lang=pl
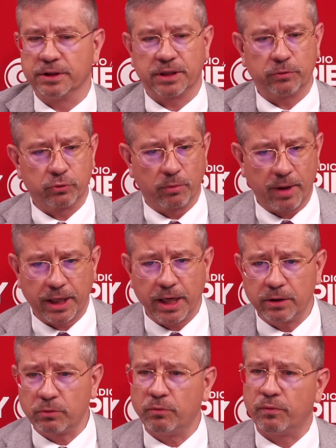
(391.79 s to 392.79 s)
Za dużo
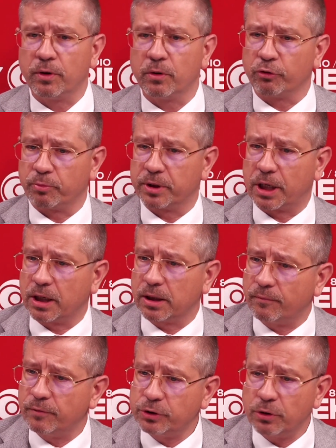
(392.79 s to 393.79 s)
marketów, gospodarka
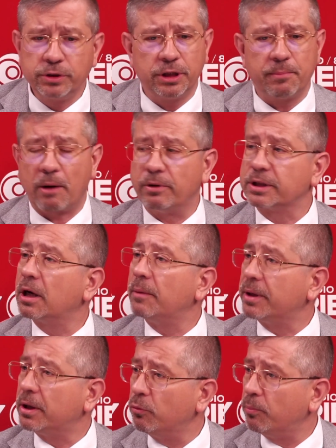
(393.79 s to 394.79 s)
nam wysiądzie, małe
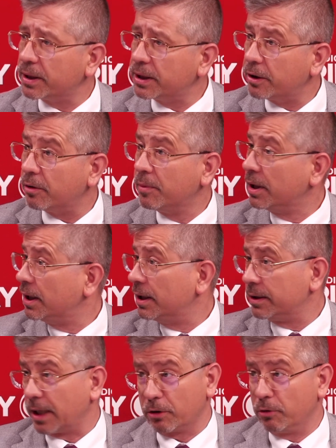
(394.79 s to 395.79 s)
sklepiki upadają.
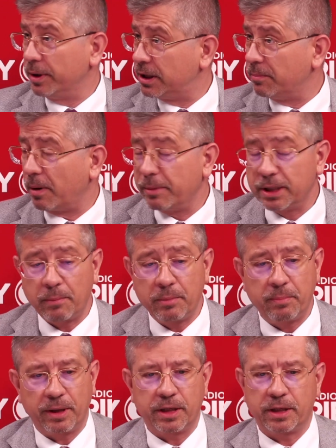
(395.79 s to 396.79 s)
Te argumenty pamiętamy,
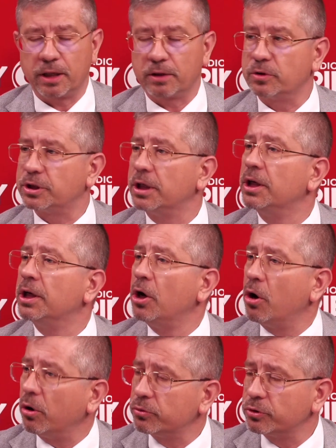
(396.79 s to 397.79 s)
panie redaktorze.
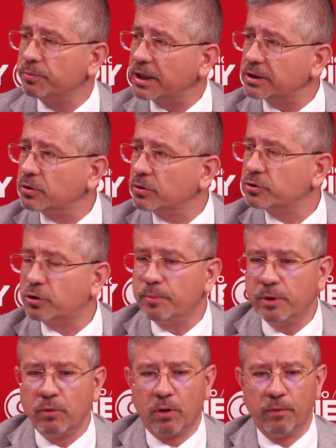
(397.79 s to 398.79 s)
Otóż miasto
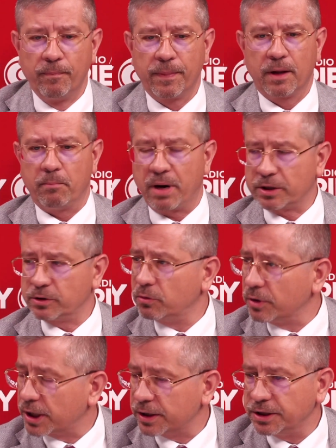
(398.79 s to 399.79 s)
zrobiło bardzo
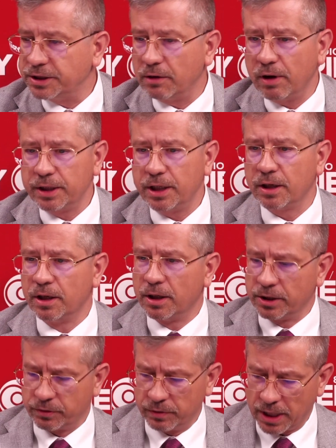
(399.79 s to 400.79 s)
konkretne działanie,
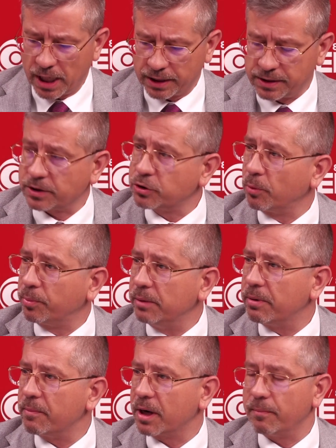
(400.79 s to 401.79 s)
słynna akcja Stop
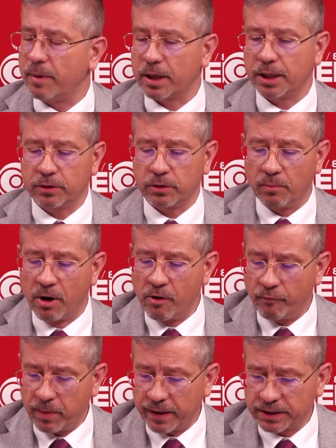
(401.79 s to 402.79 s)
Hipermarketom. W
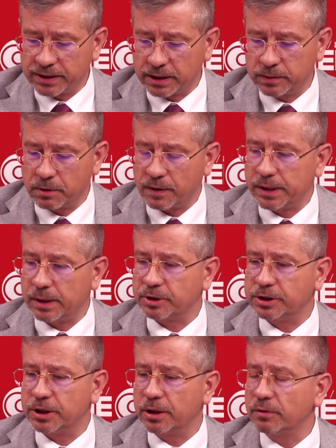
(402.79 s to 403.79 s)
planach zagospodarowania
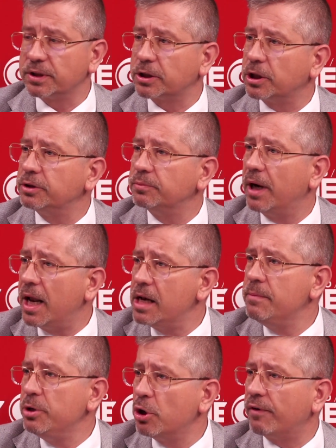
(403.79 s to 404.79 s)
przestrzennego zaczęliśmy
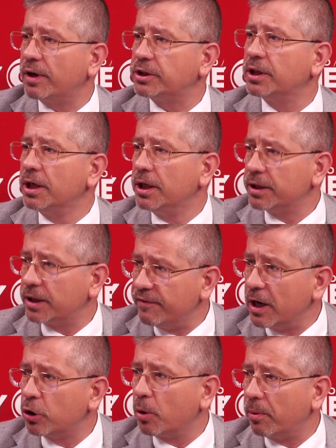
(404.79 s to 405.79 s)
eliminować te
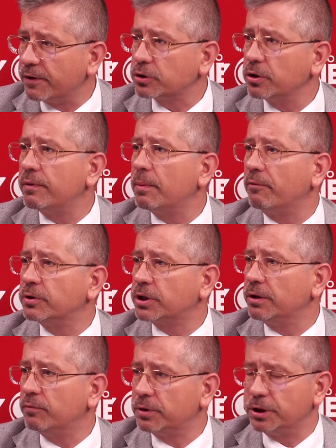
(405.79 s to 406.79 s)
wielkopowierzchniowe powyżej
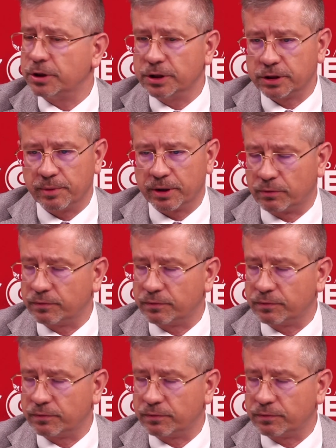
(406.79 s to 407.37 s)
2000 metrów.